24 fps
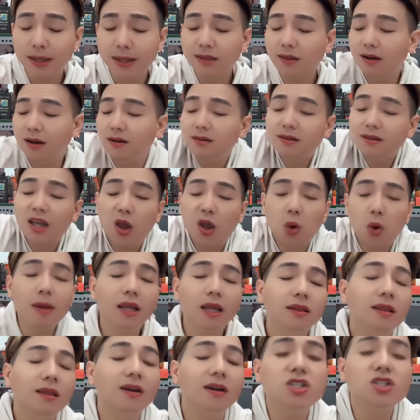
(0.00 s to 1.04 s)
mày tự kiểu
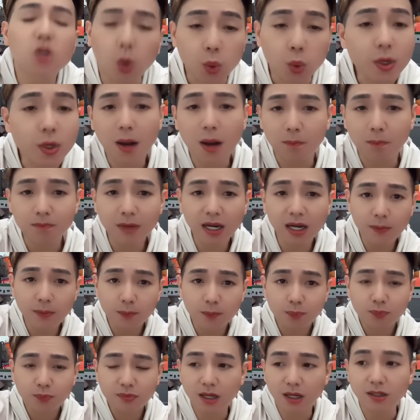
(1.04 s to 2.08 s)
mày tự chủ động
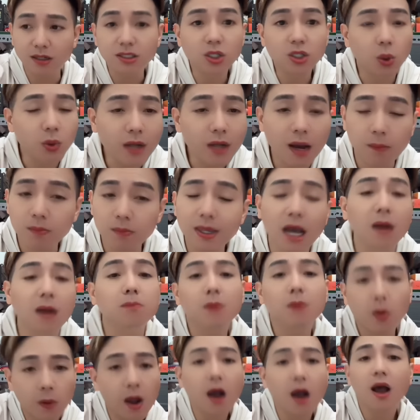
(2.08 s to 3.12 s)
đi tự chủ động
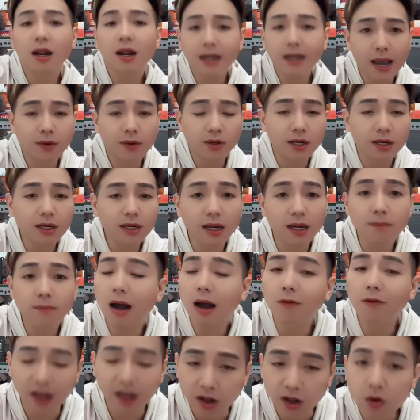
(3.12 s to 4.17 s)
nhận một con nào đó đi
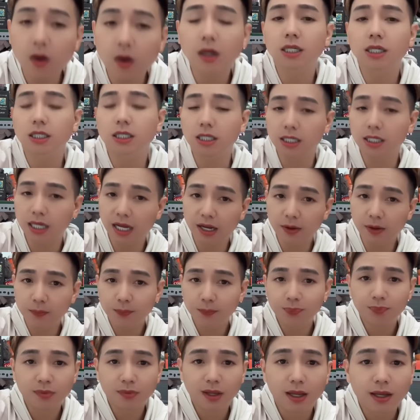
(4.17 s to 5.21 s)
mà không phải con người đi